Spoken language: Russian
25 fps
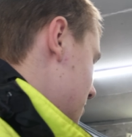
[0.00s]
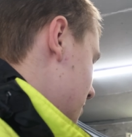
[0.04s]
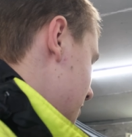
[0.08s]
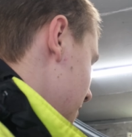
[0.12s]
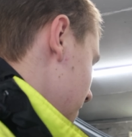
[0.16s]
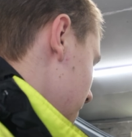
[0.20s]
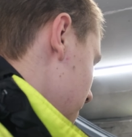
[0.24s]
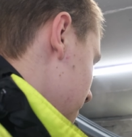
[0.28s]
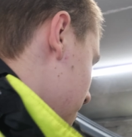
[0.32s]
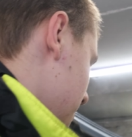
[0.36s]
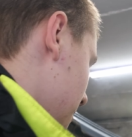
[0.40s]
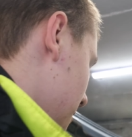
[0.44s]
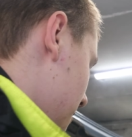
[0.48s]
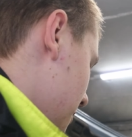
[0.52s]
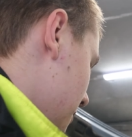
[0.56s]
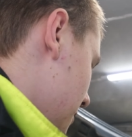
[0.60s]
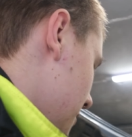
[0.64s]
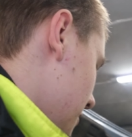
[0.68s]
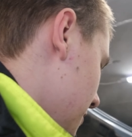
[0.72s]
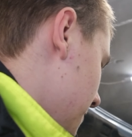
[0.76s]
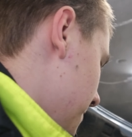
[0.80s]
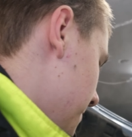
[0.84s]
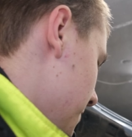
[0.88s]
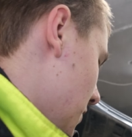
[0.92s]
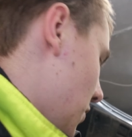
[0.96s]
делать,
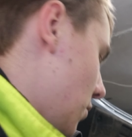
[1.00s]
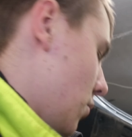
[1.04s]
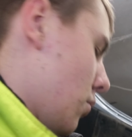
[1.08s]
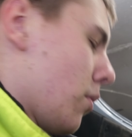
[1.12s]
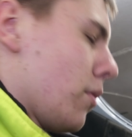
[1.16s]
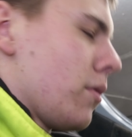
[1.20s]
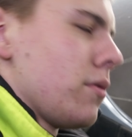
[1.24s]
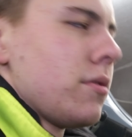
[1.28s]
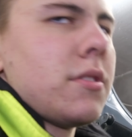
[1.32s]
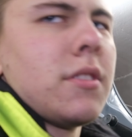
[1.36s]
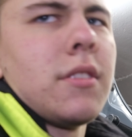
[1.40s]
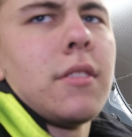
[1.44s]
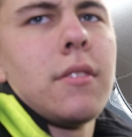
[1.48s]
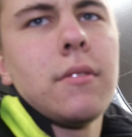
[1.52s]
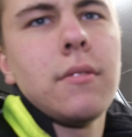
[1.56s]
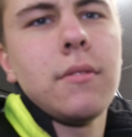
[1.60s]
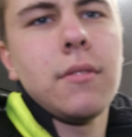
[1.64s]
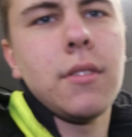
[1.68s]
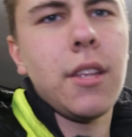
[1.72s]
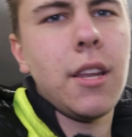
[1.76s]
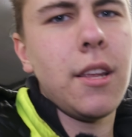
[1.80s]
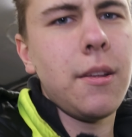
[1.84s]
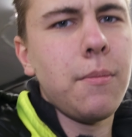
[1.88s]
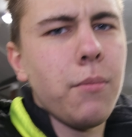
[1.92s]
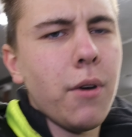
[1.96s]
это
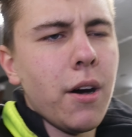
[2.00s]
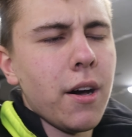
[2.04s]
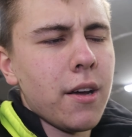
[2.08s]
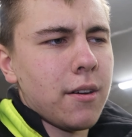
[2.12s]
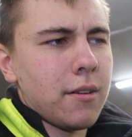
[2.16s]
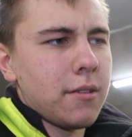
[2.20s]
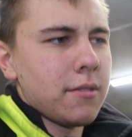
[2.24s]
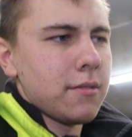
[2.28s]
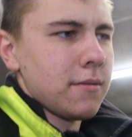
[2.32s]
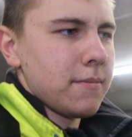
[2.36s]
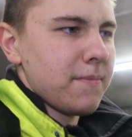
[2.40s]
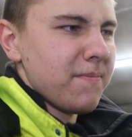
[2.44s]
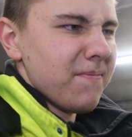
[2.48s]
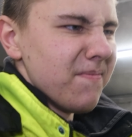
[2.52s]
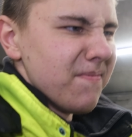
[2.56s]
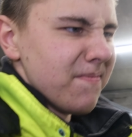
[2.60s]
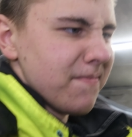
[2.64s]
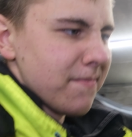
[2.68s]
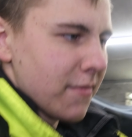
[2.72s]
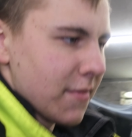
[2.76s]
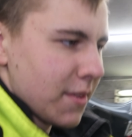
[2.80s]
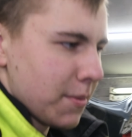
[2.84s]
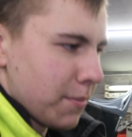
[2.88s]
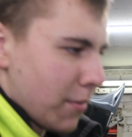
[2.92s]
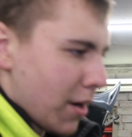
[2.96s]
0,3 бара
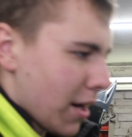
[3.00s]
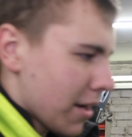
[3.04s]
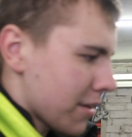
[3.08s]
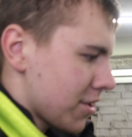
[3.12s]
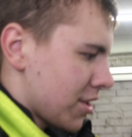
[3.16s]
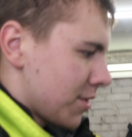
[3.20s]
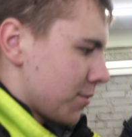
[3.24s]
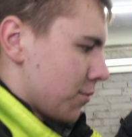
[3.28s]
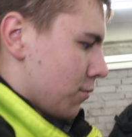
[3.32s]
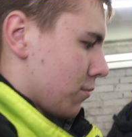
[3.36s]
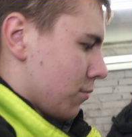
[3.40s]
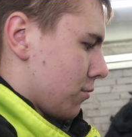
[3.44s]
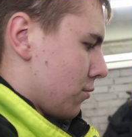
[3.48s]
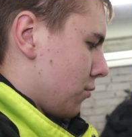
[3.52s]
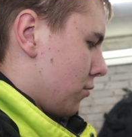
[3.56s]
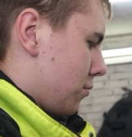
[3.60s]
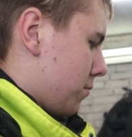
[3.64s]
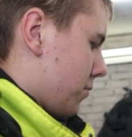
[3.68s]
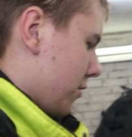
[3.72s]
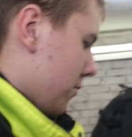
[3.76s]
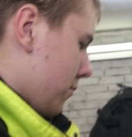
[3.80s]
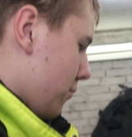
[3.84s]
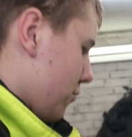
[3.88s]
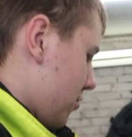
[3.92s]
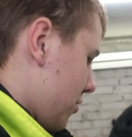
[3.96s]
максимум дуть,
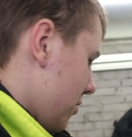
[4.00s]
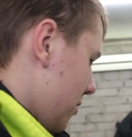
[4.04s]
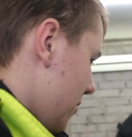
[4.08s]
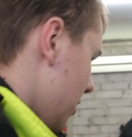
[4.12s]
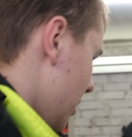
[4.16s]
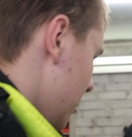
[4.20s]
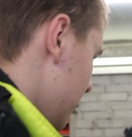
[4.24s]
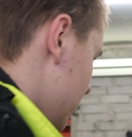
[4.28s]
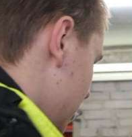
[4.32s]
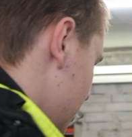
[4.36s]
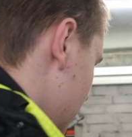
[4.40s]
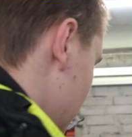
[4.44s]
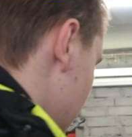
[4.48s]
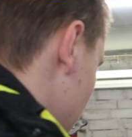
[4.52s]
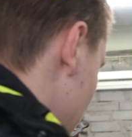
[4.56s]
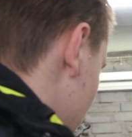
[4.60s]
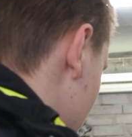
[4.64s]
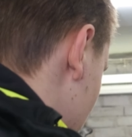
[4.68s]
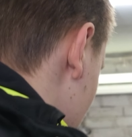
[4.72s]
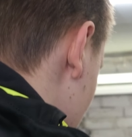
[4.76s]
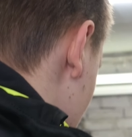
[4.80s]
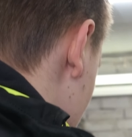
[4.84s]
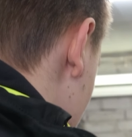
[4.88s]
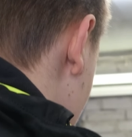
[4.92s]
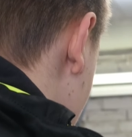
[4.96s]
потому что дальше, я думаю,
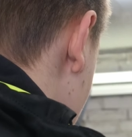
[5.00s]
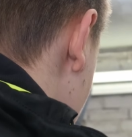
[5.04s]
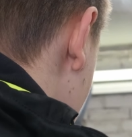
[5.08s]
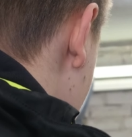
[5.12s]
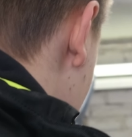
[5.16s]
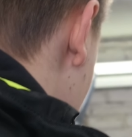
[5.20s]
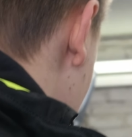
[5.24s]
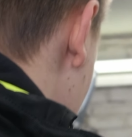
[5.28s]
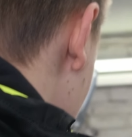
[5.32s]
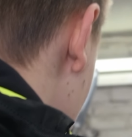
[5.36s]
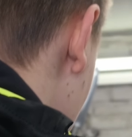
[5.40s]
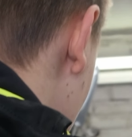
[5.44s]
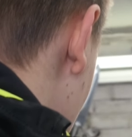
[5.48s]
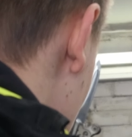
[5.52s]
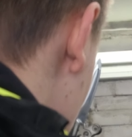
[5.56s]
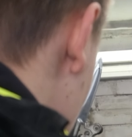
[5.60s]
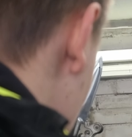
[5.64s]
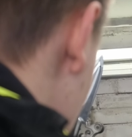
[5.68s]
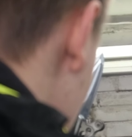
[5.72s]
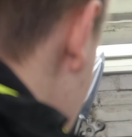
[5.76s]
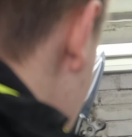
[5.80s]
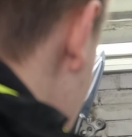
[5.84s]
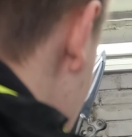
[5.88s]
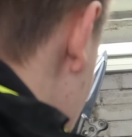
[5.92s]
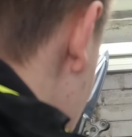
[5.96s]
уже ну, херово
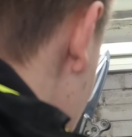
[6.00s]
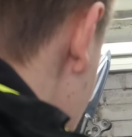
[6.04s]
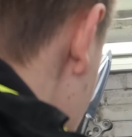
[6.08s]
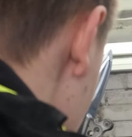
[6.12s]
ему будет.